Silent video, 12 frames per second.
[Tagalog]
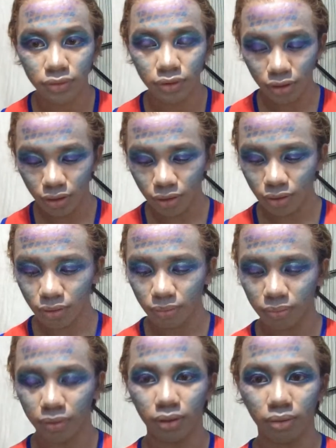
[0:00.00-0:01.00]
tingin
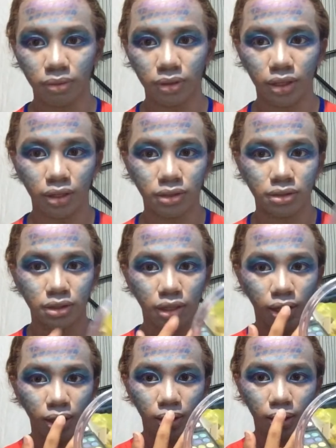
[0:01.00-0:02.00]
oh ang
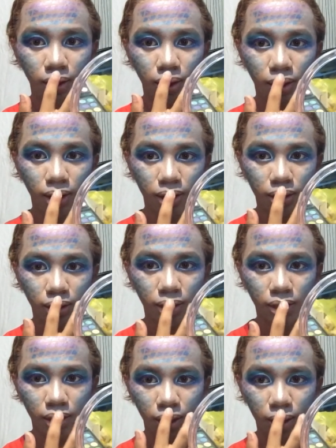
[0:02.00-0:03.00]
ganda
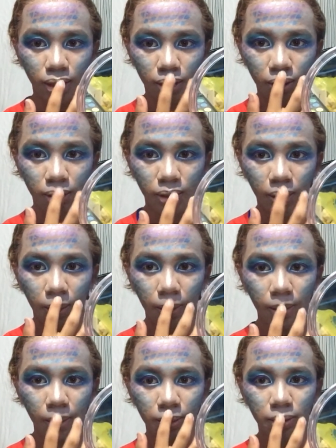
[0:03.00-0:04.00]
parang isang
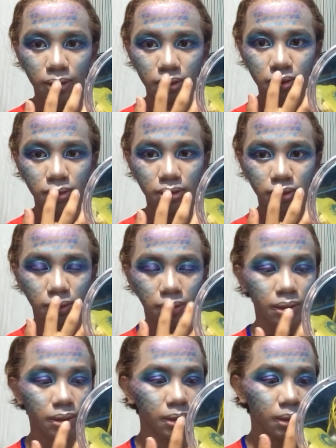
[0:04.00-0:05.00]
ganap na
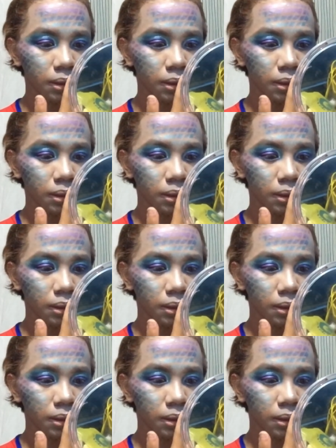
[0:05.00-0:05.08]
mermaid